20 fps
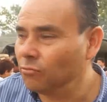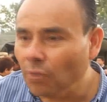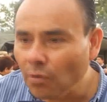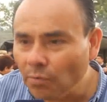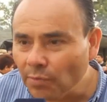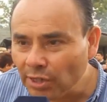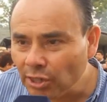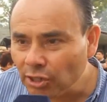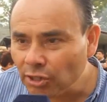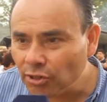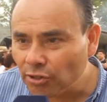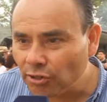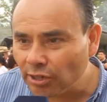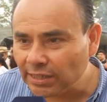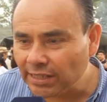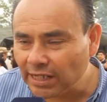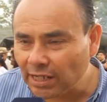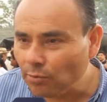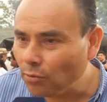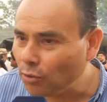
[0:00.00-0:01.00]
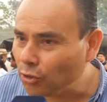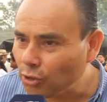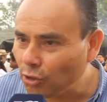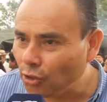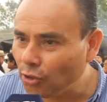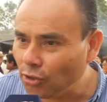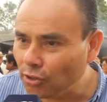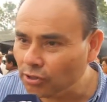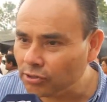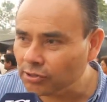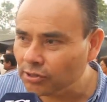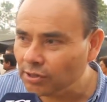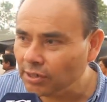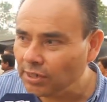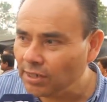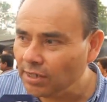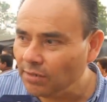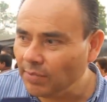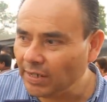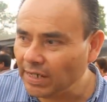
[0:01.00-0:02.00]
un momento que tenemos todos
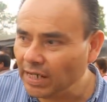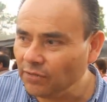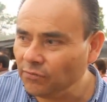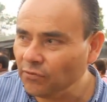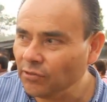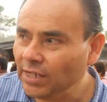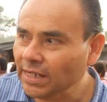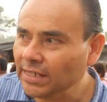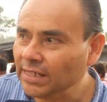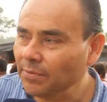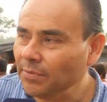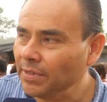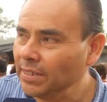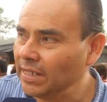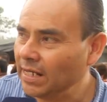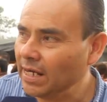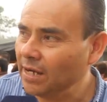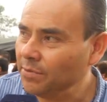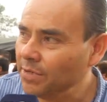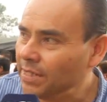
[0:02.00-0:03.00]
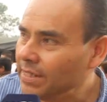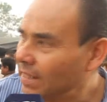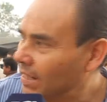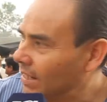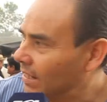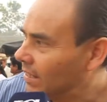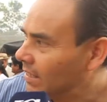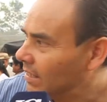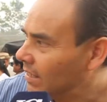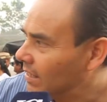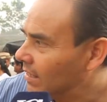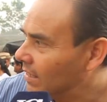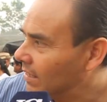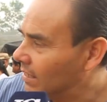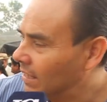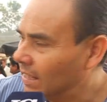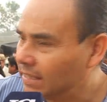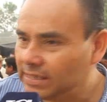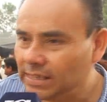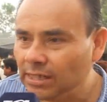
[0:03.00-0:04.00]
para disfrutar también de la vida
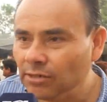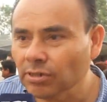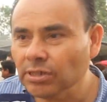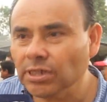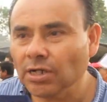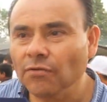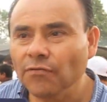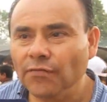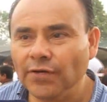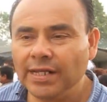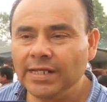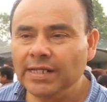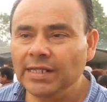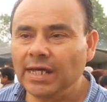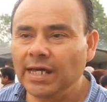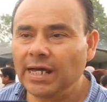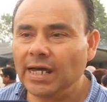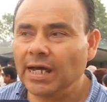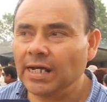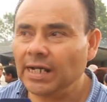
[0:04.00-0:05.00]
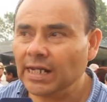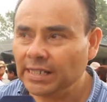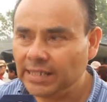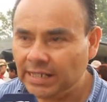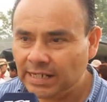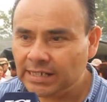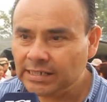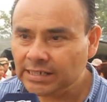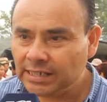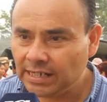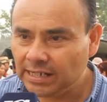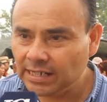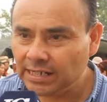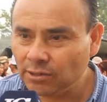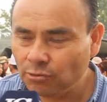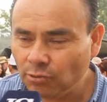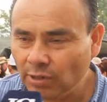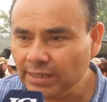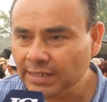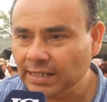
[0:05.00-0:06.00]
y hacer nuestra ofrenda a la tierra
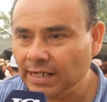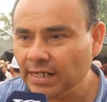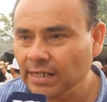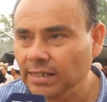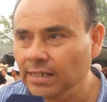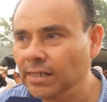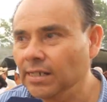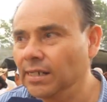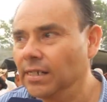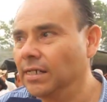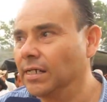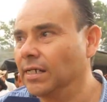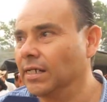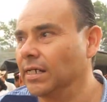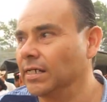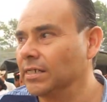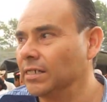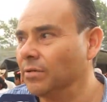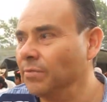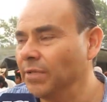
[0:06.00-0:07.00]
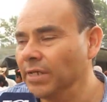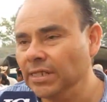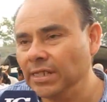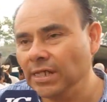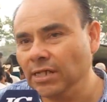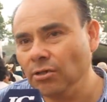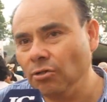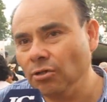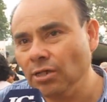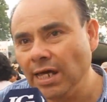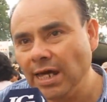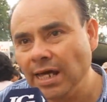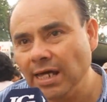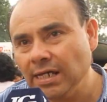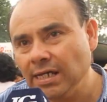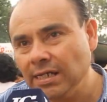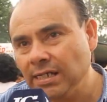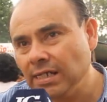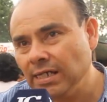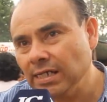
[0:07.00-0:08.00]
nuestra, que realmente nos
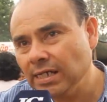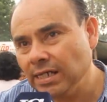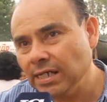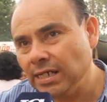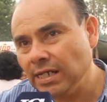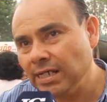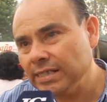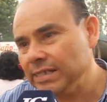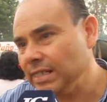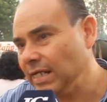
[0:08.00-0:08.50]
da y que le